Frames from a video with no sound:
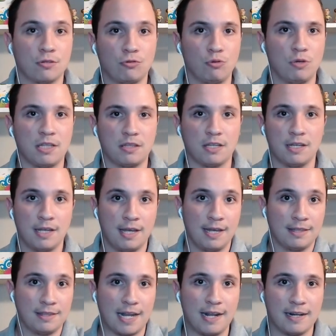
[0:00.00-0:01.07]
Twitter,
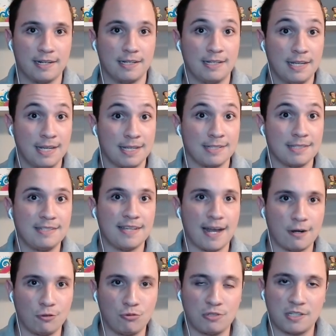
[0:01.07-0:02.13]
Telegram
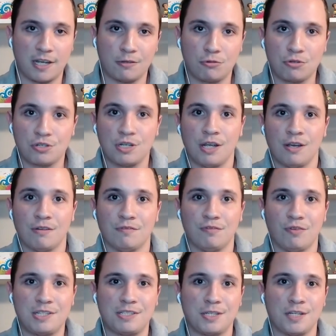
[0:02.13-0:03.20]
0800,
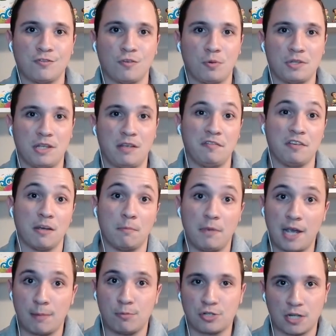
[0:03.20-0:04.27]
vocês vão poder ver.
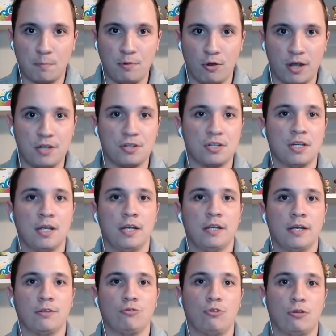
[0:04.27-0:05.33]
Membros campeões
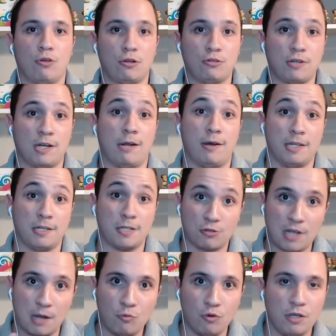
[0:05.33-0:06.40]
do nosso canal, além de
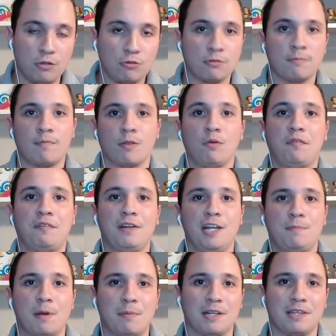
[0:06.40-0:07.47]
ajudar muito o
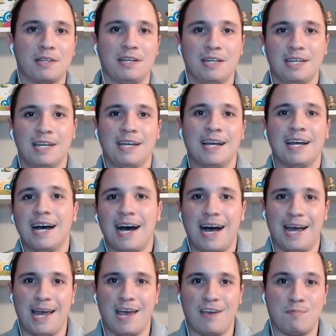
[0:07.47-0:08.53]
Felipe a manter,
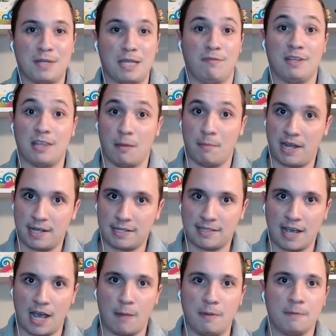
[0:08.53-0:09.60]
a ESBTV também
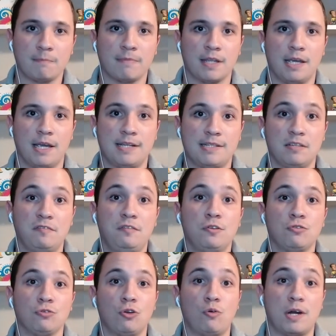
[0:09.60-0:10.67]
recebe esse
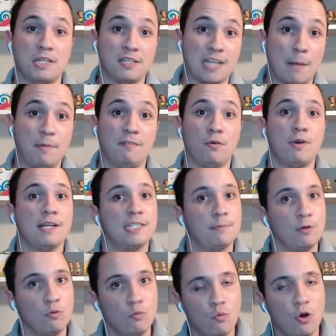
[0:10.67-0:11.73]
vídeo no WhatsApp e vão receber
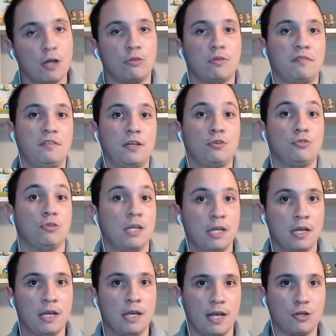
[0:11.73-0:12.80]
um outro vídeo
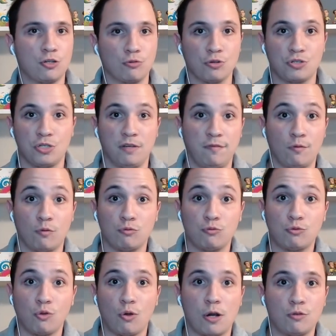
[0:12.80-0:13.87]
exclusivo com
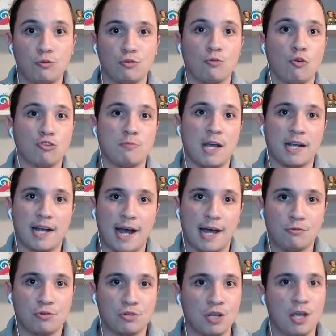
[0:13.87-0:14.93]
todos os gols
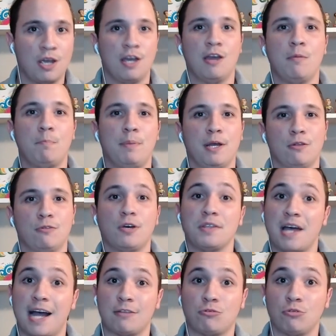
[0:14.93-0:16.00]
marcados pelo
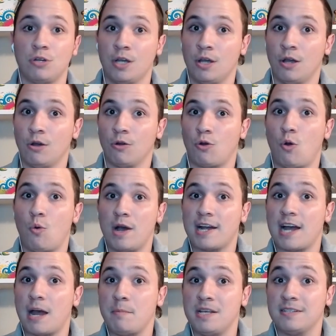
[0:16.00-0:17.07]
Nonato com a
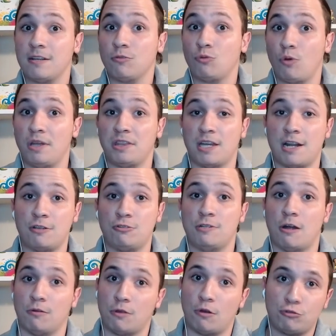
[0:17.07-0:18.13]
camisa do
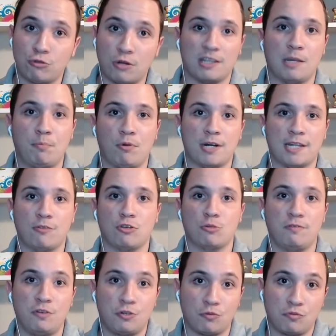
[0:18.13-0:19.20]
Internacional. Não só na temporada
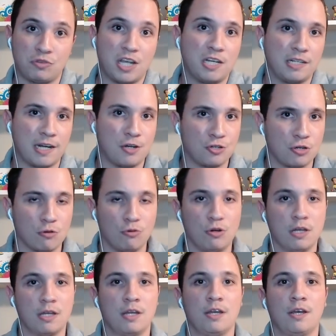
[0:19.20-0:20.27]
2021, desde que ele chegou
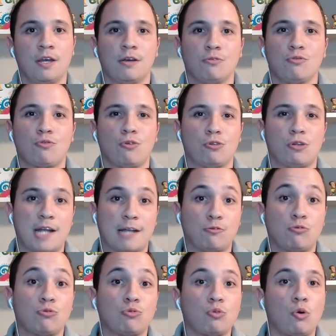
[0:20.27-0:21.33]
no Colorado,
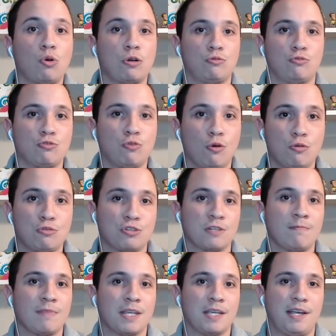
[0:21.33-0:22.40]
todos os gols
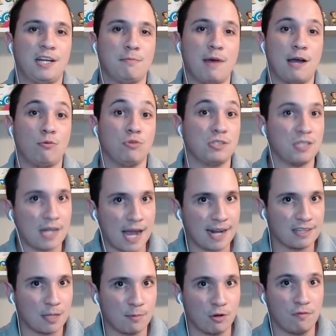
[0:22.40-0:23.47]
que ele marcou. Será que
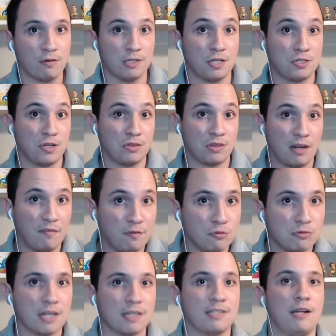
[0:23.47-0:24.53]
também é um volante que tem
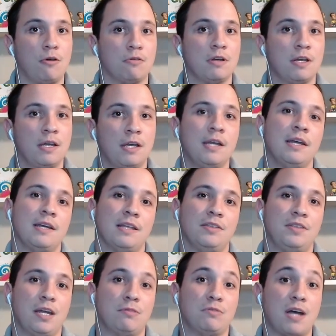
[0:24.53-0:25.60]
infiltração?
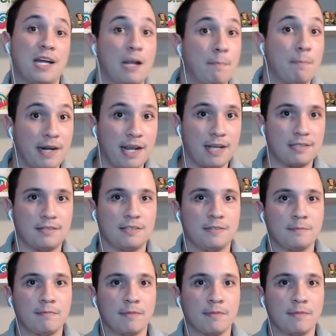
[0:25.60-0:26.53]
Dendara aparece?